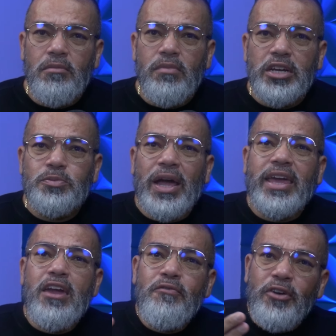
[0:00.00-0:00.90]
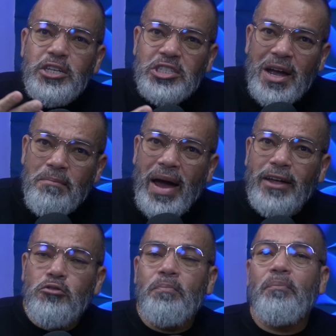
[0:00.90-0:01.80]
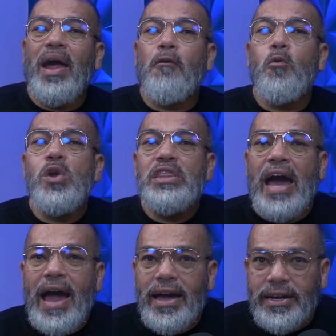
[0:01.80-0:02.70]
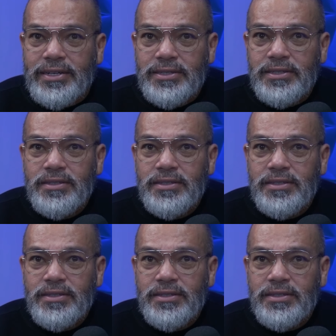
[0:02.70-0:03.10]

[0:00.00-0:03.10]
Mas para quem foi chamado para cuidar,